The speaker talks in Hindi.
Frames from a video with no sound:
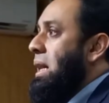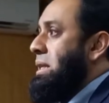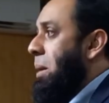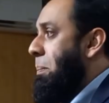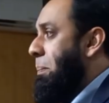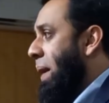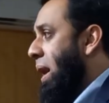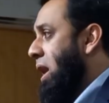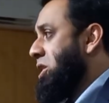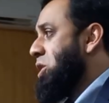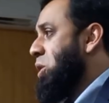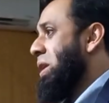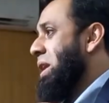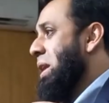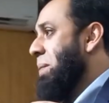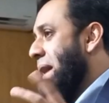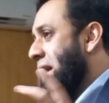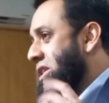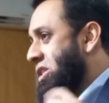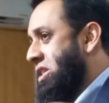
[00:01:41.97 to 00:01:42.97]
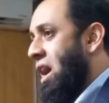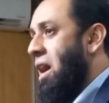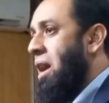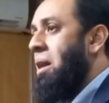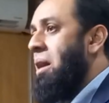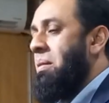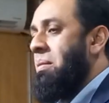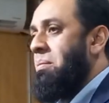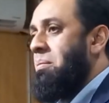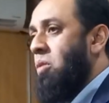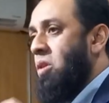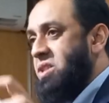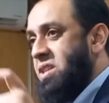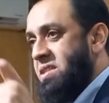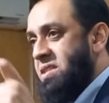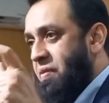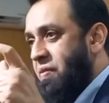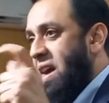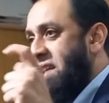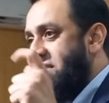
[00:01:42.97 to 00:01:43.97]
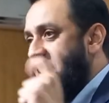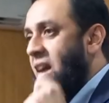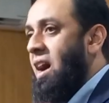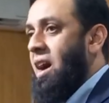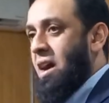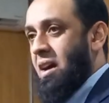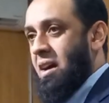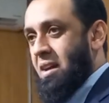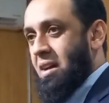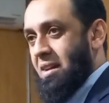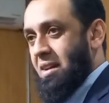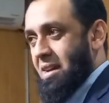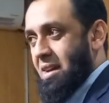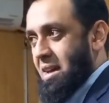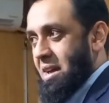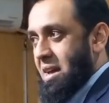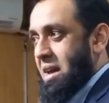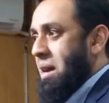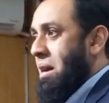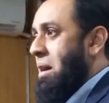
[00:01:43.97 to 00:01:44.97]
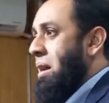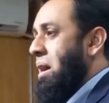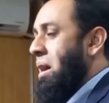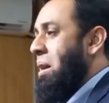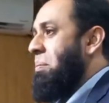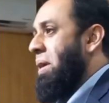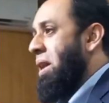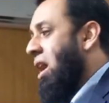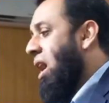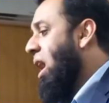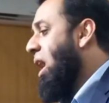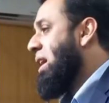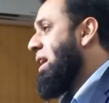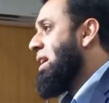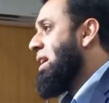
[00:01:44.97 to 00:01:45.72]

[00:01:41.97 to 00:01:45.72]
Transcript: जब पाँच रुकनी बेंच का मुख्तर फैसला पढ़ा